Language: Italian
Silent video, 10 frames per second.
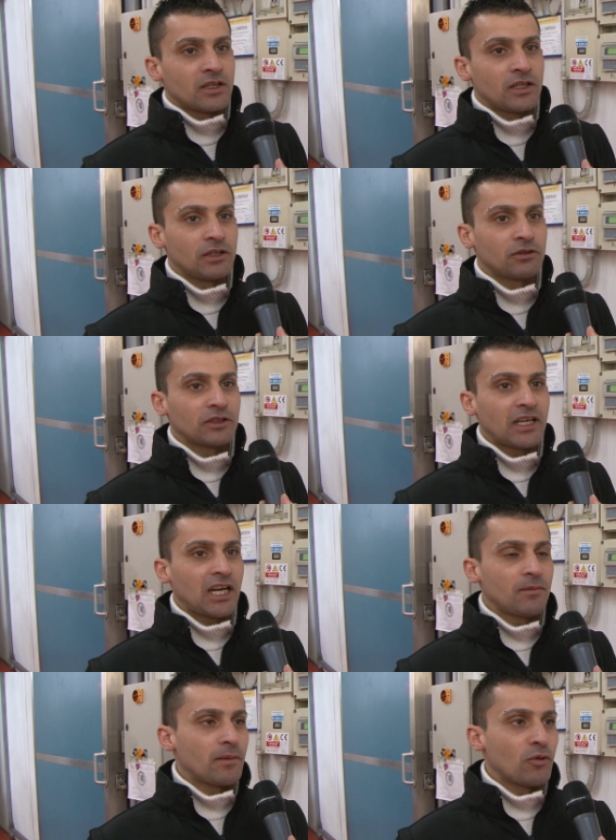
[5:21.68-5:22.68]
In totale
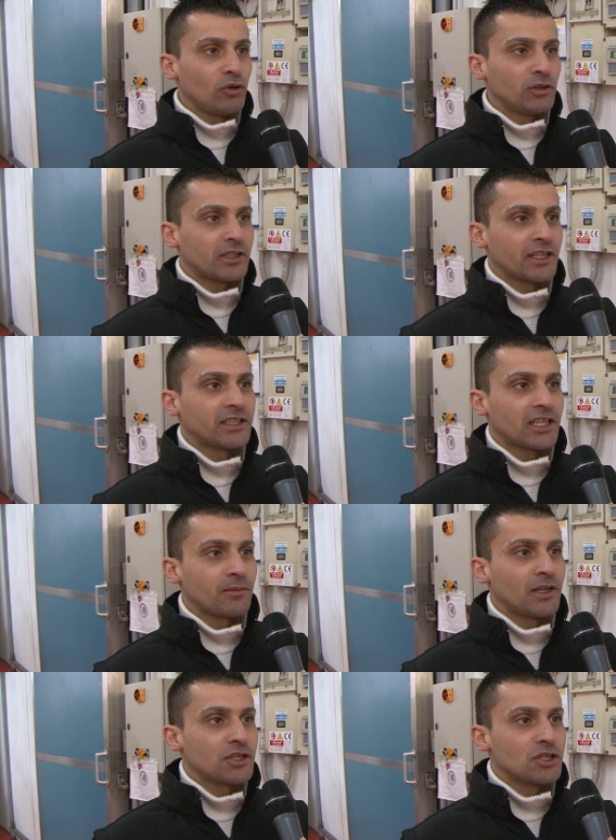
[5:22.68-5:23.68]
abbiamo oltre
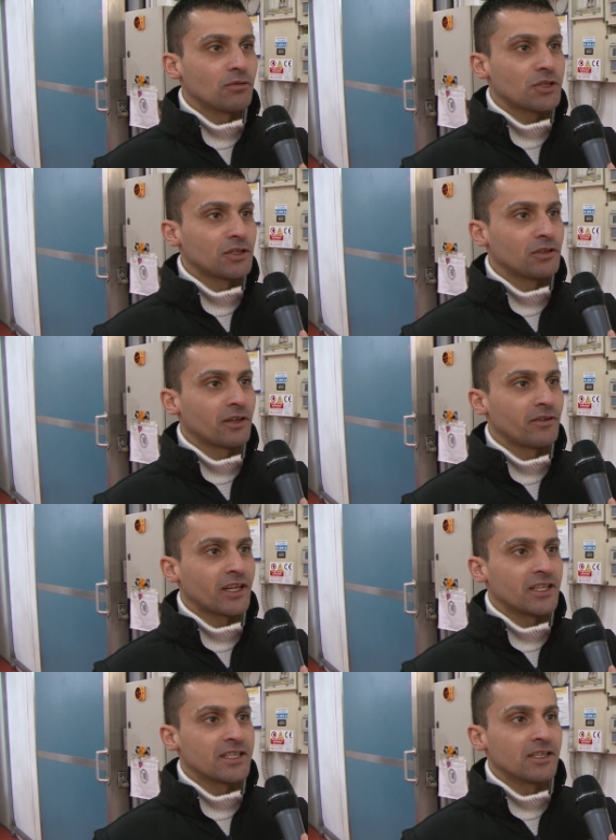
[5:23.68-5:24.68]
3500
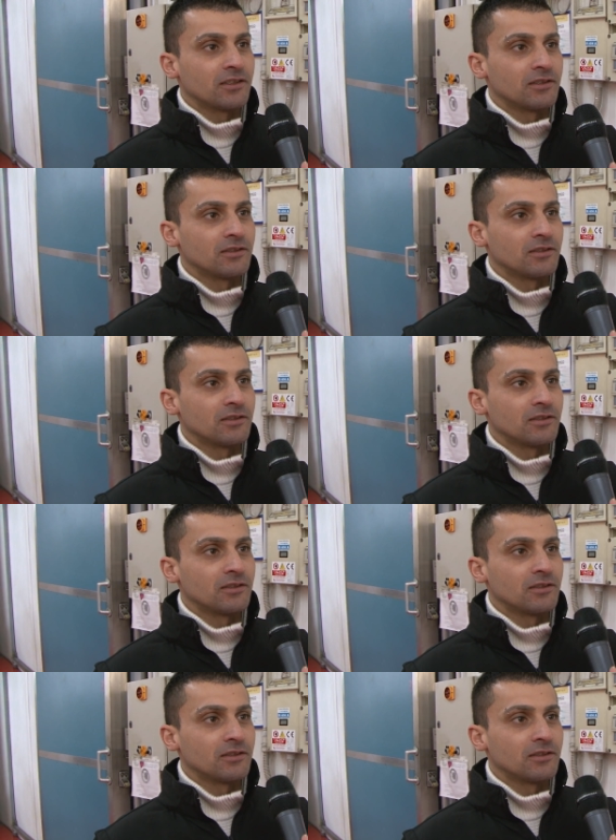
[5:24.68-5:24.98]
referenze.